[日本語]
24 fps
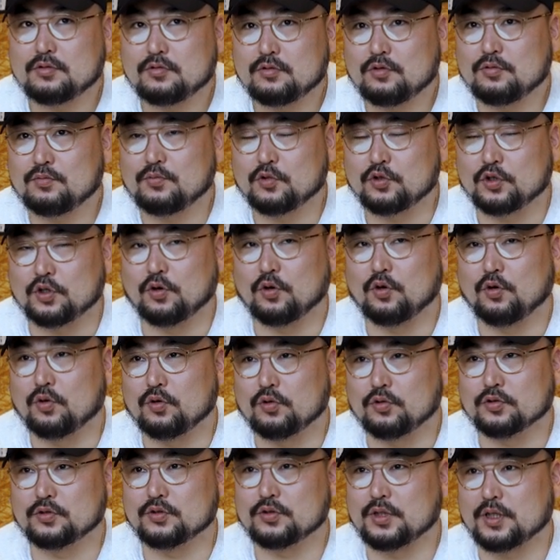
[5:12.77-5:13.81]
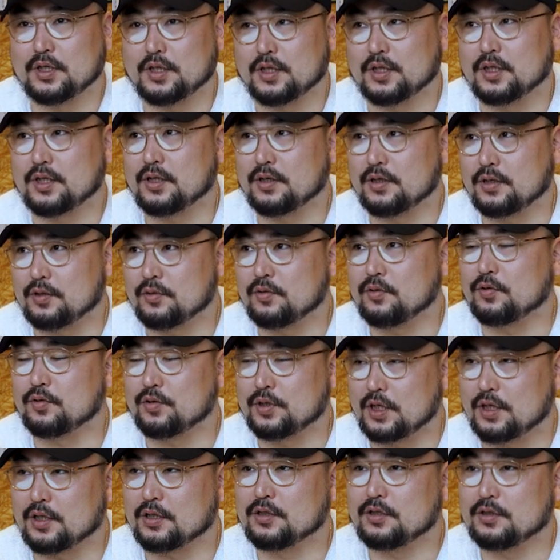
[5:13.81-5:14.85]
主に縫製を
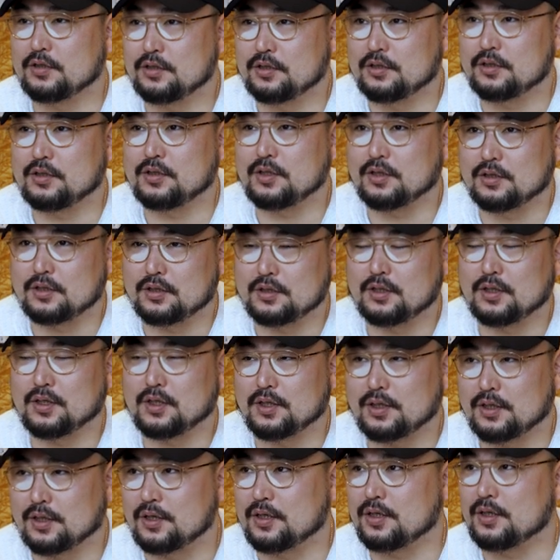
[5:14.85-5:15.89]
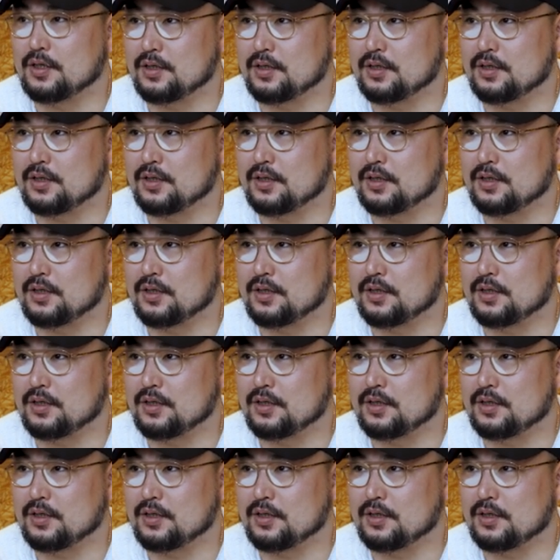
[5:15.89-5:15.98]
やってて、うん、